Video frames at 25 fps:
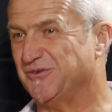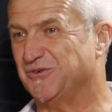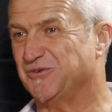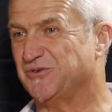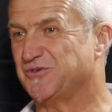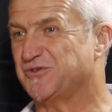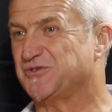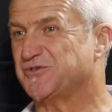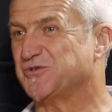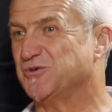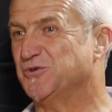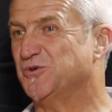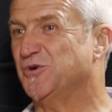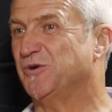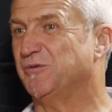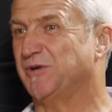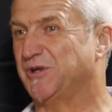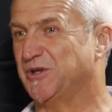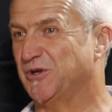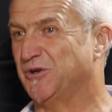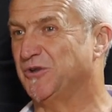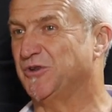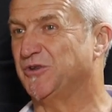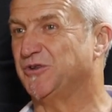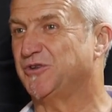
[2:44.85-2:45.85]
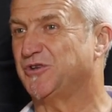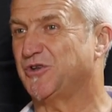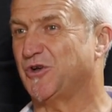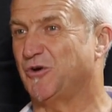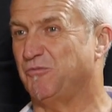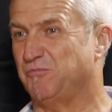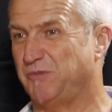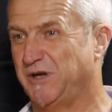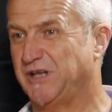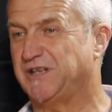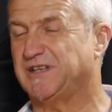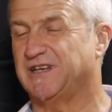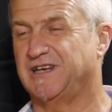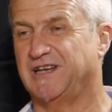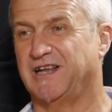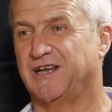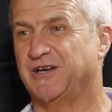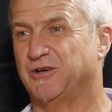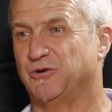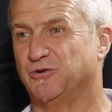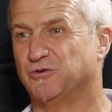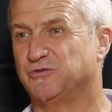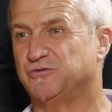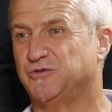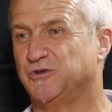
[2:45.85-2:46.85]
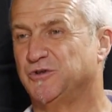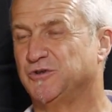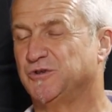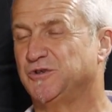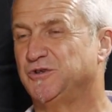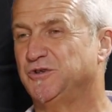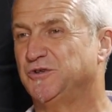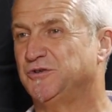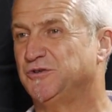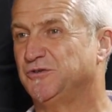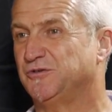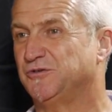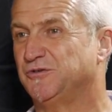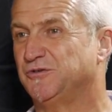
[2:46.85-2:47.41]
Und so habe ich dann Trompetenlernen angefangen.